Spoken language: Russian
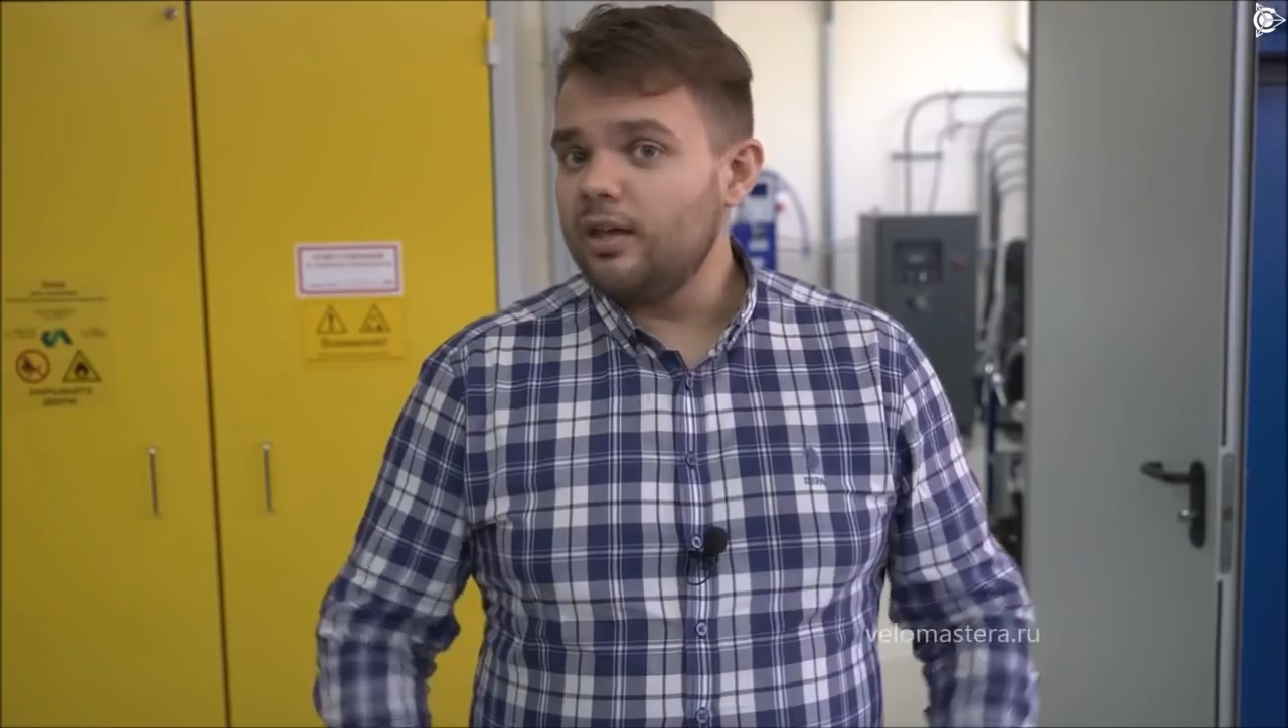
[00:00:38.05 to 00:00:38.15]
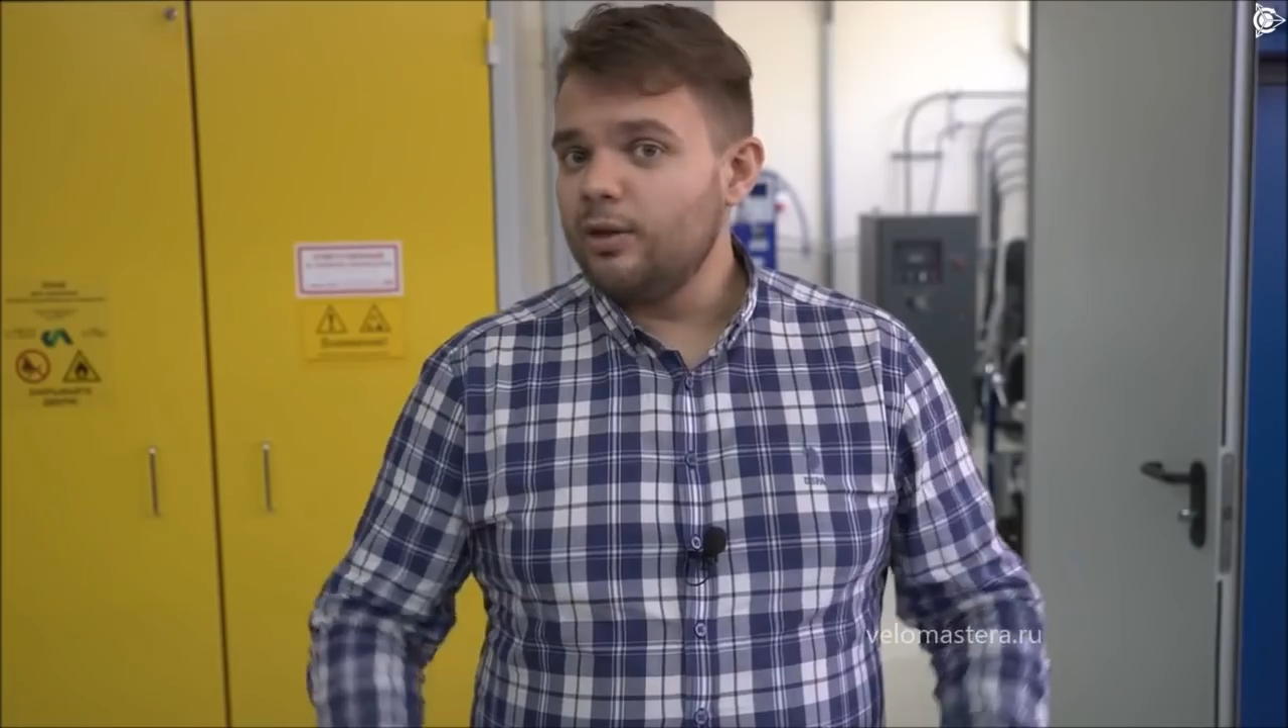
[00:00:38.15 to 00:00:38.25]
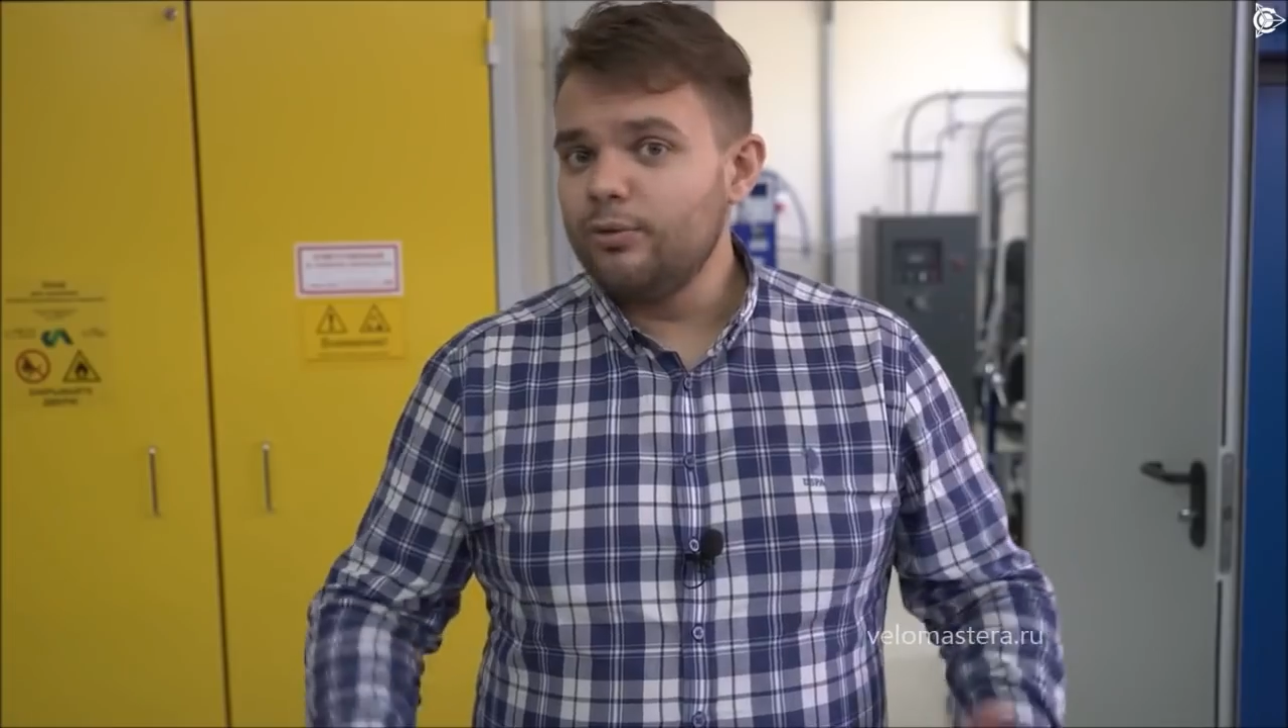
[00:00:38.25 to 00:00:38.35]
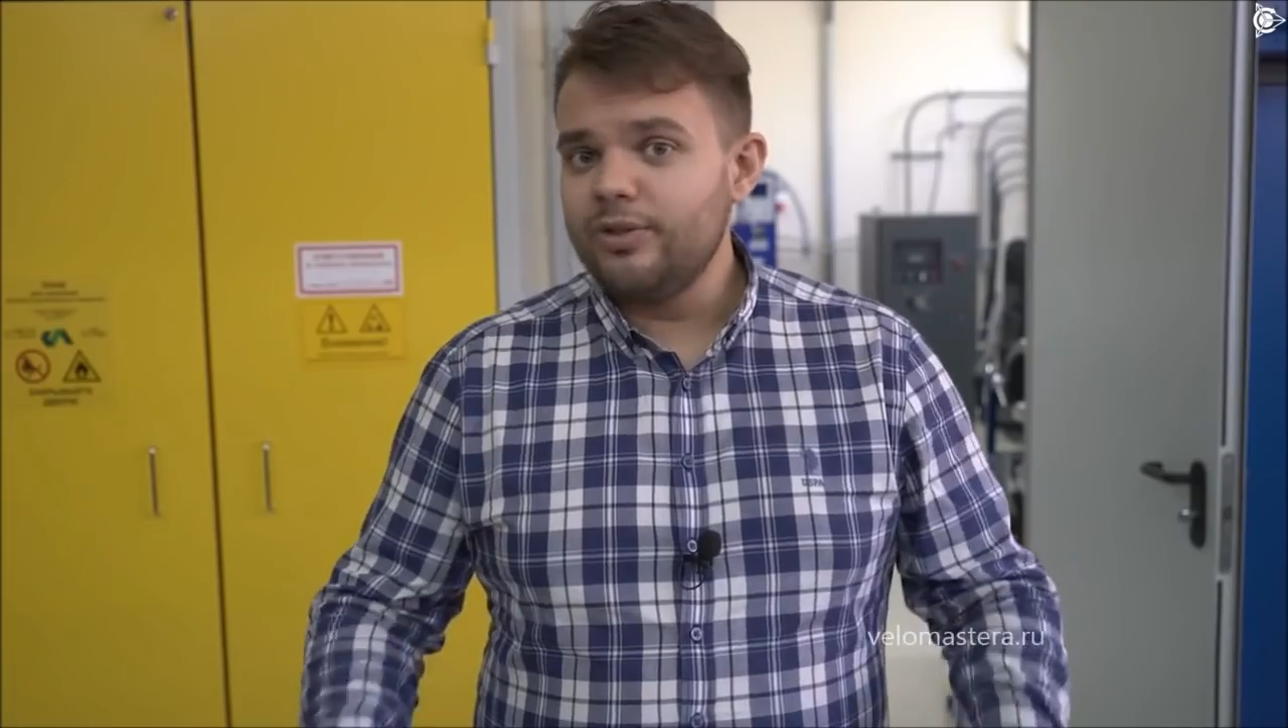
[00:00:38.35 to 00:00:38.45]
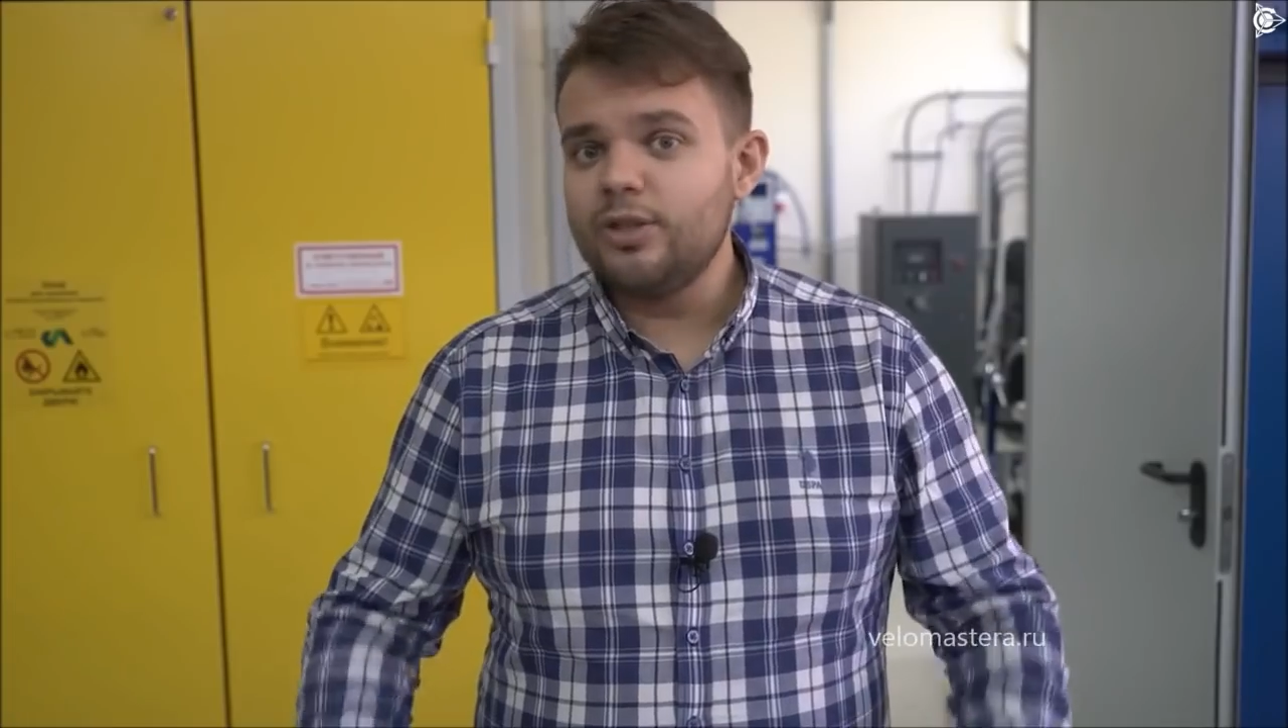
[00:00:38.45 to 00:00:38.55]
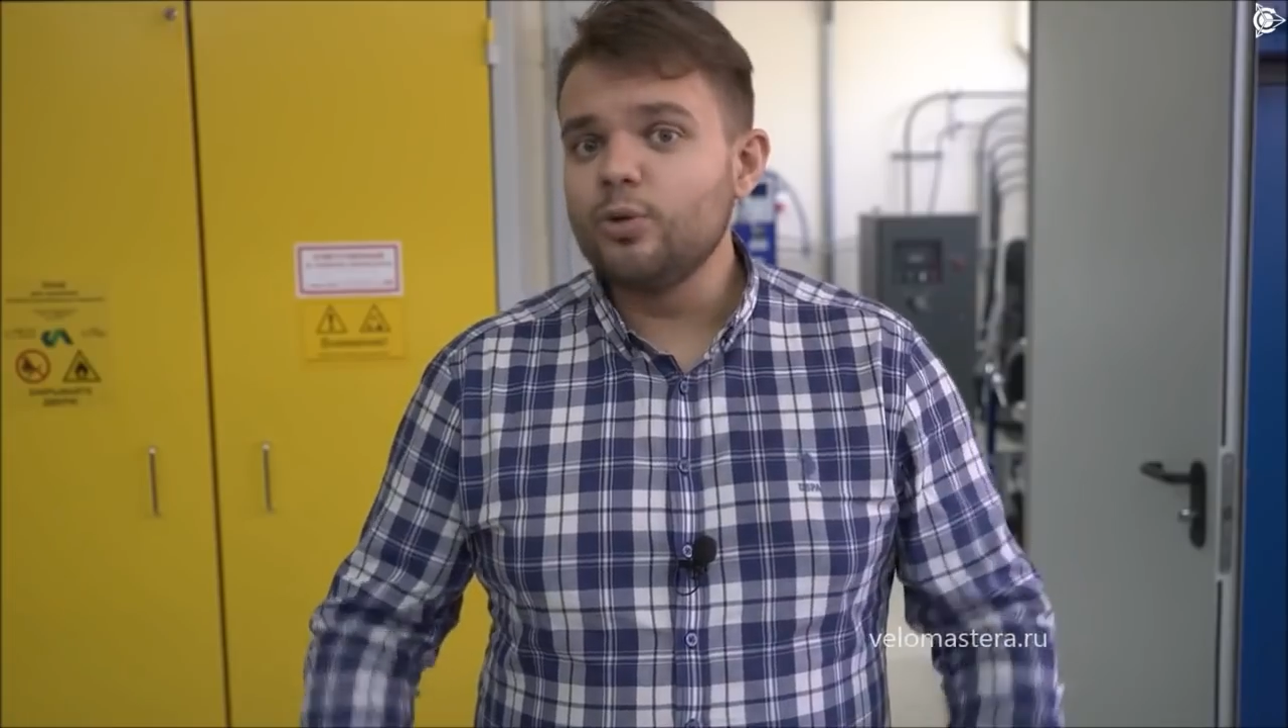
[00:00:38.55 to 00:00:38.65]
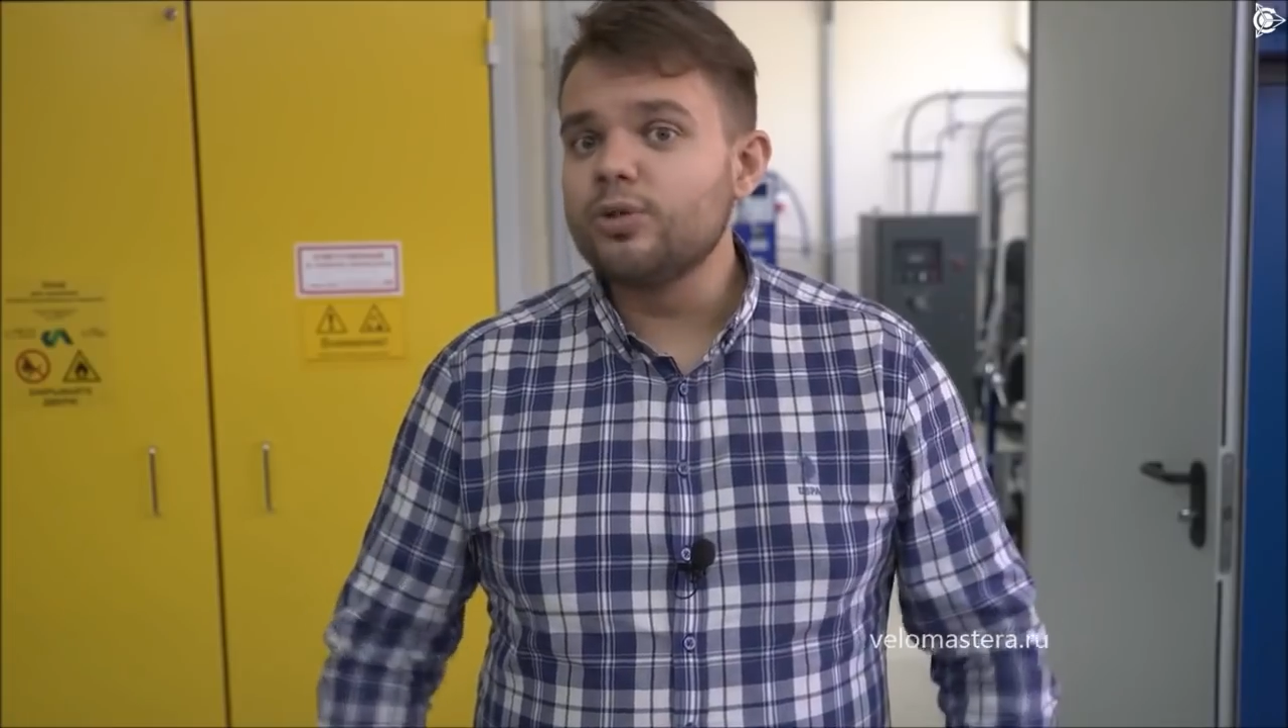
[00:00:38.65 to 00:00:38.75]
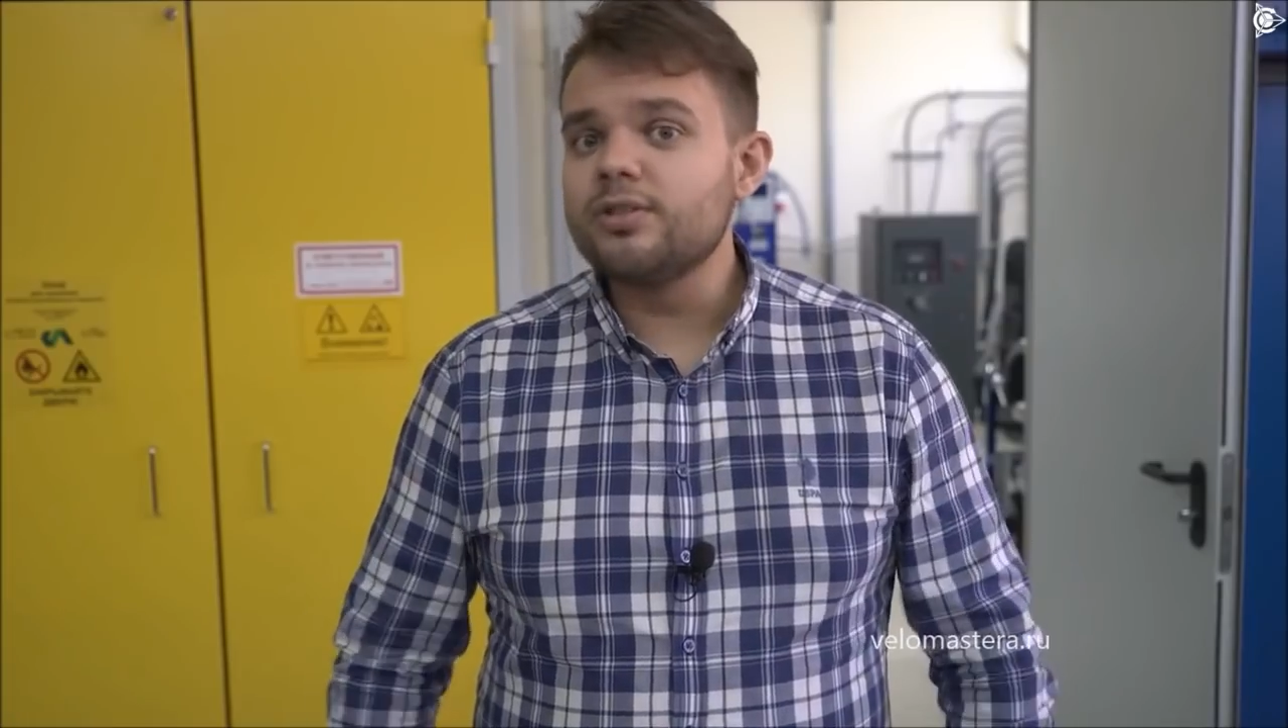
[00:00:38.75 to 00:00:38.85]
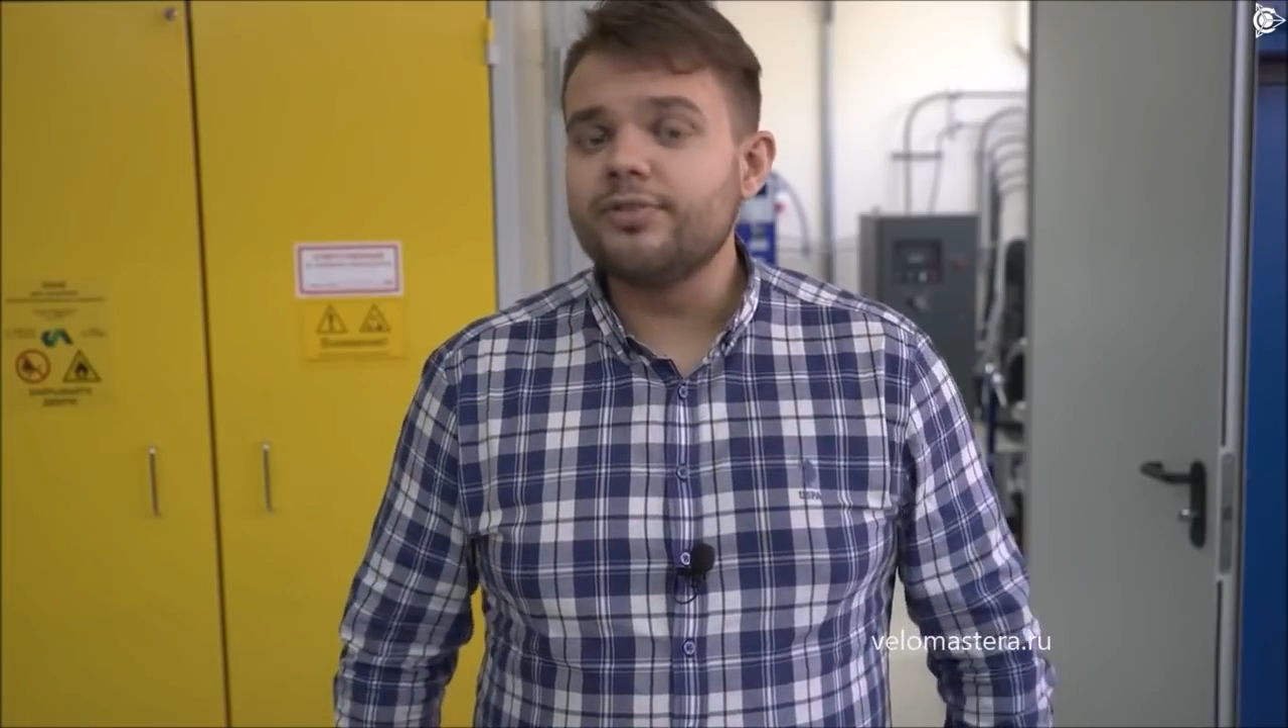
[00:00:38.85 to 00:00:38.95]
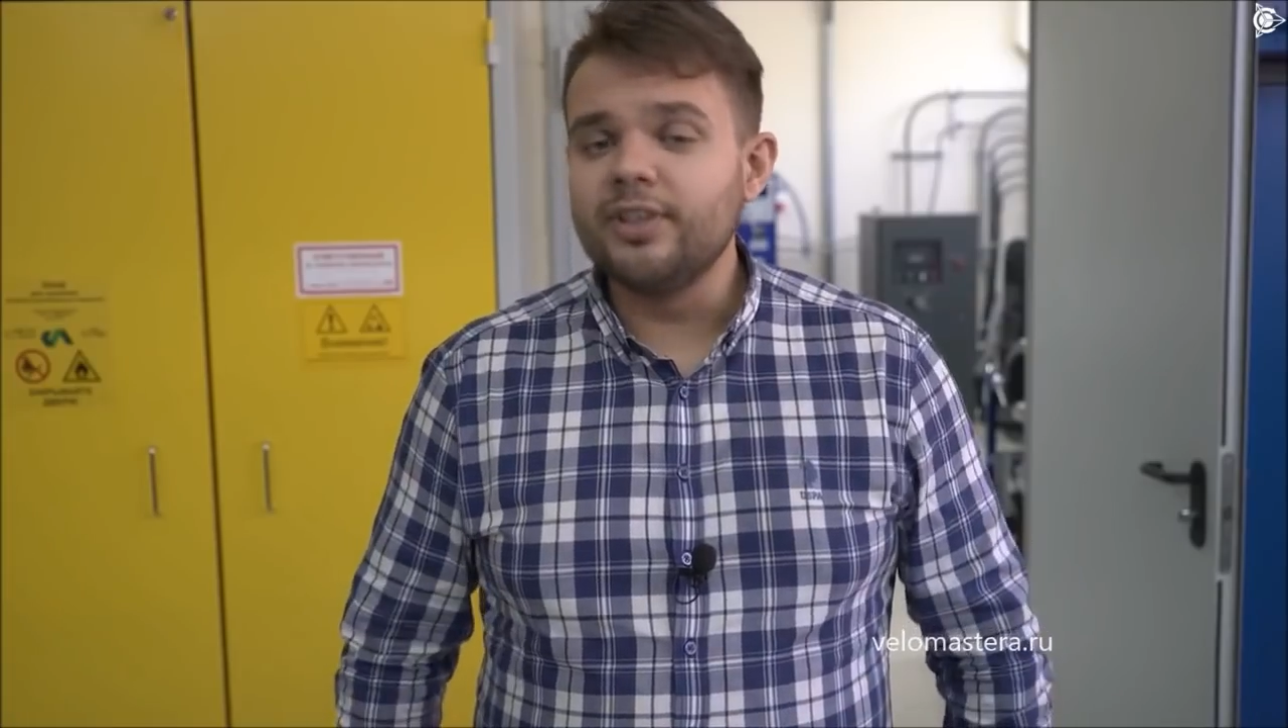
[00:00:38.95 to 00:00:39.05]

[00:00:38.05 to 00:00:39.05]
и увидите отзыв